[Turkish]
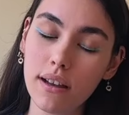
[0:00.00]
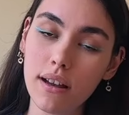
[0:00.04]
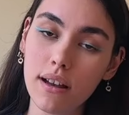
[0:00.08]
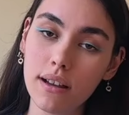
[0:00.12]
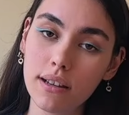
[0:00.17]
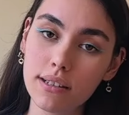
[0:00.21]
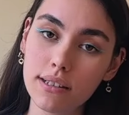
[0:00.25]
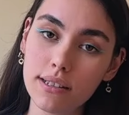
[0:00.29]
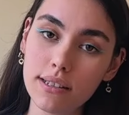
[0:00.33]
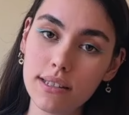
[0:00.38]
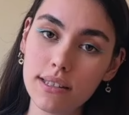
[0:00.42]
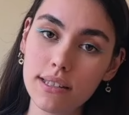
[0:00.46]

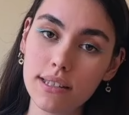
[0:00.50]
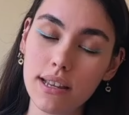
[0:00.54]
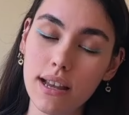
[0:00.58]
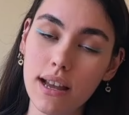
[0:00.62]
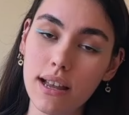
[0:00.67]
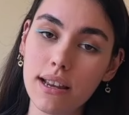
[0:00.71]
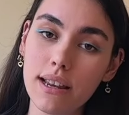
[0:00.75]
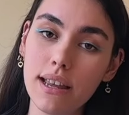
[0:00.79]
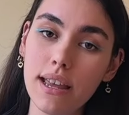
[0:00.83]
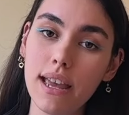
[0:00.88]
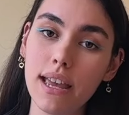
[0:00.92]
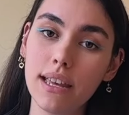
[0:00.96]
aciz
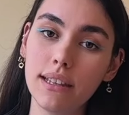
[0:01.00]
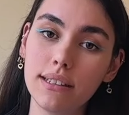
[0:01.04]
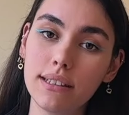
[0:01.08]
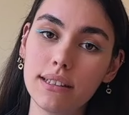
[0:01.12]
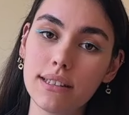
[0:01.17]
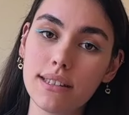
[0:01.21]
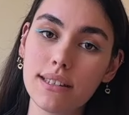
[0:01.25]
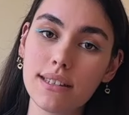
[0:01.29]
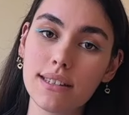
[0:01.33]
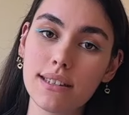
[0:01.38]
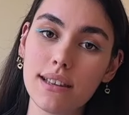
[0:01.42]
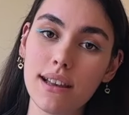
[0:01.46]
yani
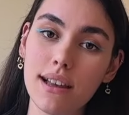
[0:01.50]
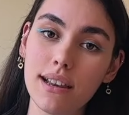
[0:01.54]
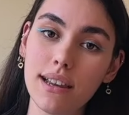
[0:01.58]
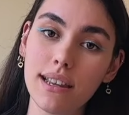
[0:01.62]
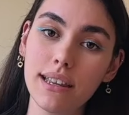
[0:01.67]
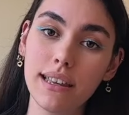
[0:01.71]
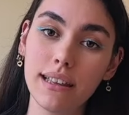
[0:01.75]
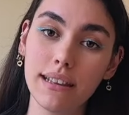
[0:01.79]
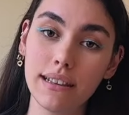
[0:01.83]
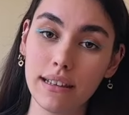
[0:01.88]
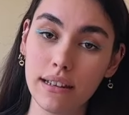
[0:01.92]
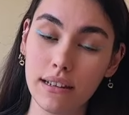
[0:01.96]
etkisiz hale
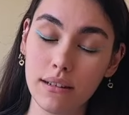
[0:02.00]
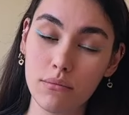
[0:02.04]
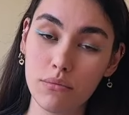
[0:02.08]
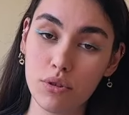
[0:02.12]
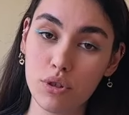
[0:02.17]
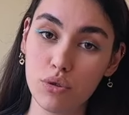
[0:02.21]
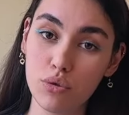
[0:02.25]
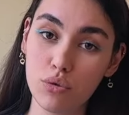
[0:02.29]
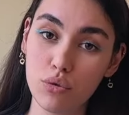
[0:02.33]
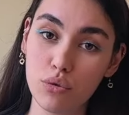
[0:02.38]
getirilmiş